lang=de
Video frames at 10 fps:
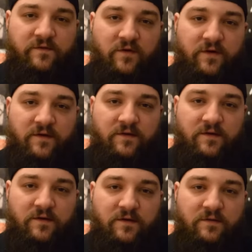
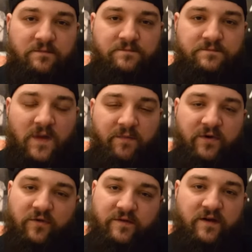Freunde ähm, haben
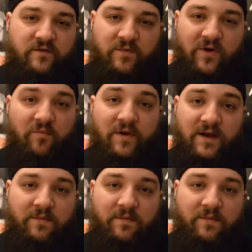den Kontakt zu mir komplett